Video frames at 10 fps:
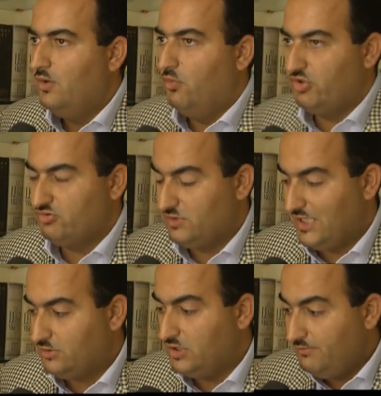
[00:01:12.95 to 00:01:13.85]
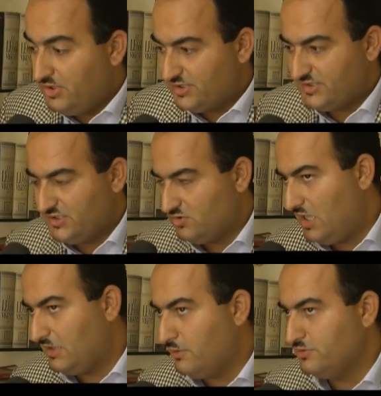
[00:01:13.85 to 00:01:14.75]
un risultato del mio
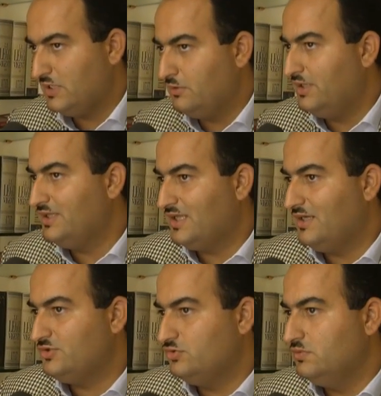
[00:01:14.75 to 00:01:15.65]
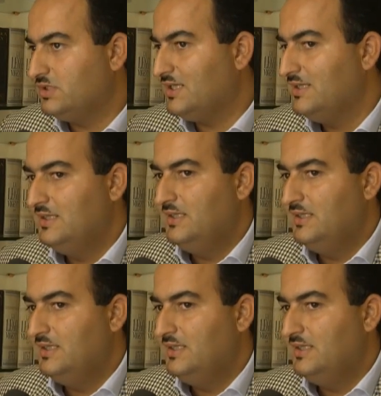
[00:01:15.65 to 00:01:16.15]
assessorato, è un risultato dell'intera giunta